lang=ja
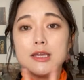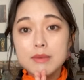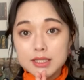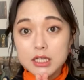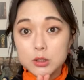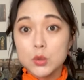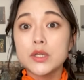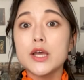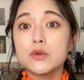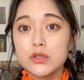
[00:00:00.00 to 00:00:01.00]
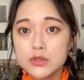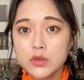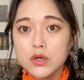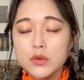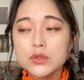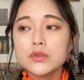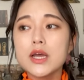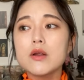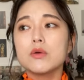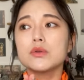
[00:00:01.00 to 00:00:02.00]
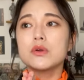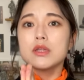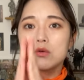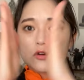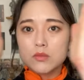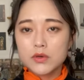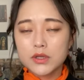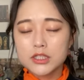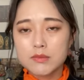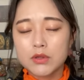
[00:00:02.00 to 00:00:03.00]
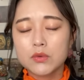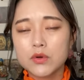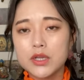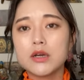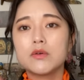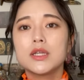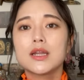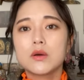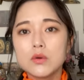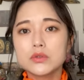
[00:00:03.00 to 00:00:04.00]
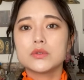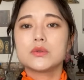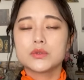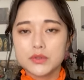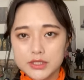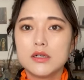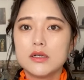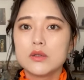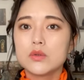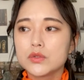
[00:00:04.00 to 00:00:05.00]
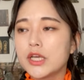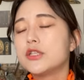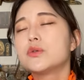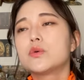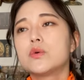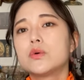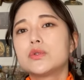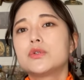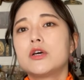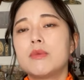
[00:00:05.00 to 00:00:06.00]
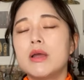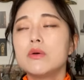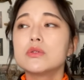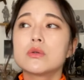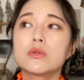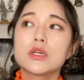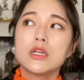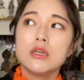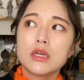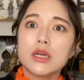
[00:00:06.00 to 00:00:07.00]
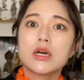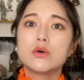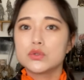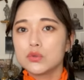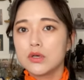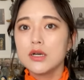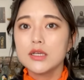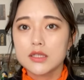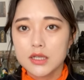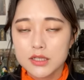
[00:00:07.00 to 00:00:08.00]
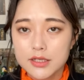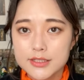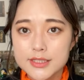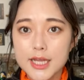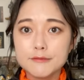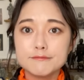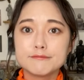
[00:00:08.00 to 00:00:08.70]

未だに唱えるんですよ。これ唱えることによって弘法大師様のご利益をいただこうということです。この返上混合という名前をその時に経過和尚からいただいたんですね。